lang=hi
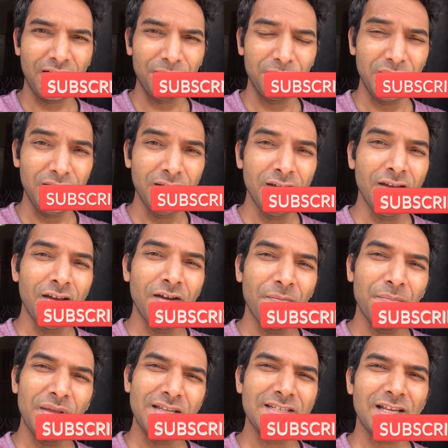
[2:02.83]
आप भी
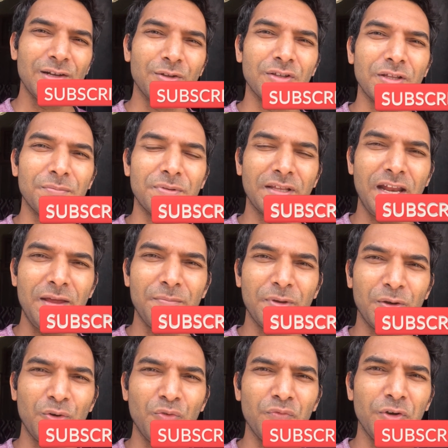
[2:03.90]
मेरे चैनल को सब्सक्राइब
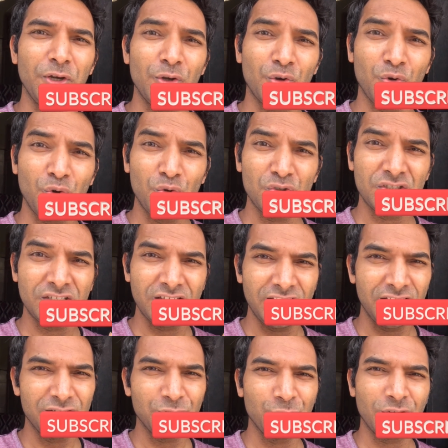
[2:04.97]
करो वीडियो को
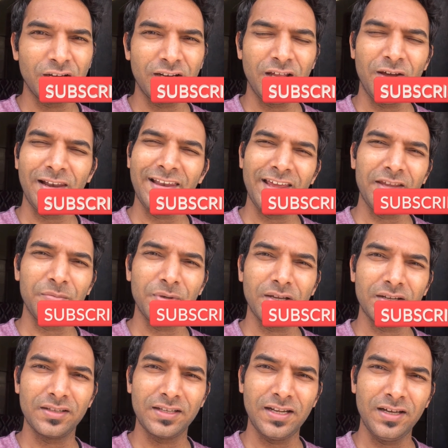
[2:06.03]
शेयर जरूर करना और लाइक भी
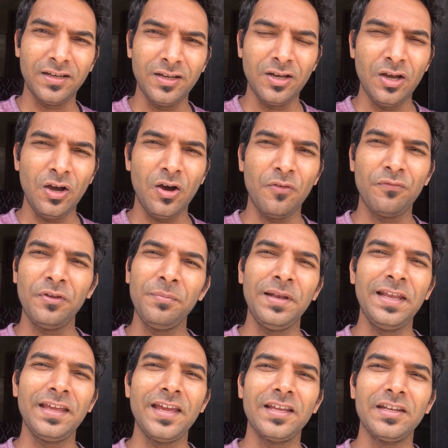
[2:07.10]
कर देना फिर
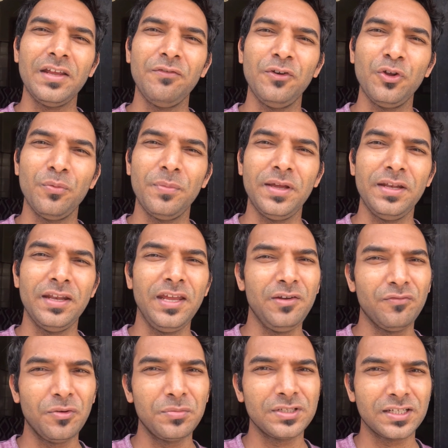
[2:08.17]
मिलेंगे एक नई वीडियो में नई
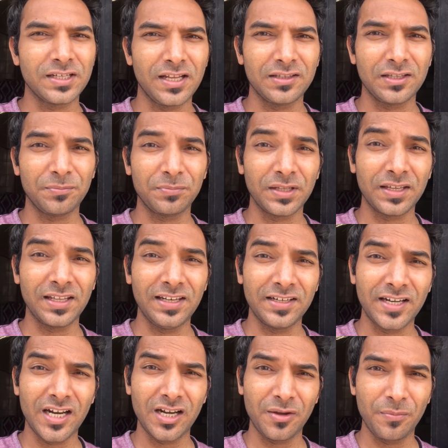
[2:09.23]
इन्फॉर्मेशन के साथ तब तक के लिए
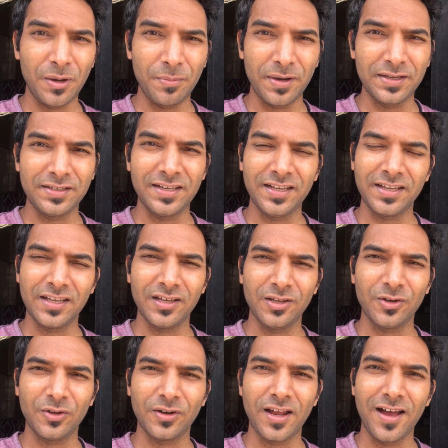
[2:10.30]
टाटा बाय टेक केयर
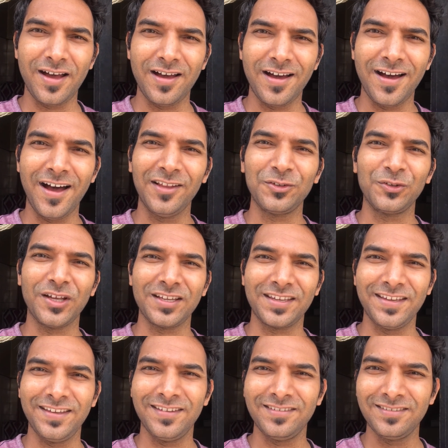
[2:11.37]
और हाँ हाथ उठा
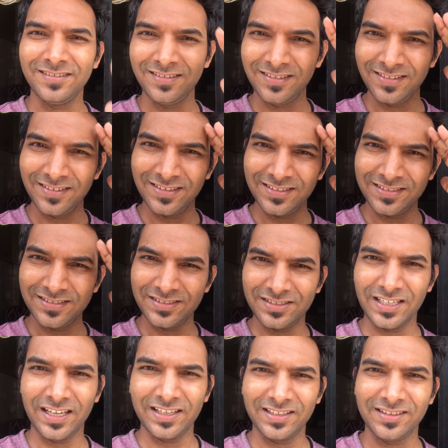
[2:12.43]
के
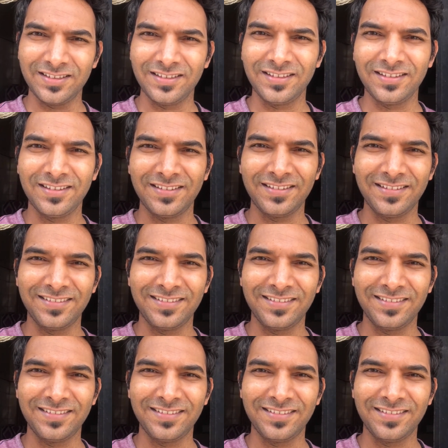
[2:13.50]
जय हिंद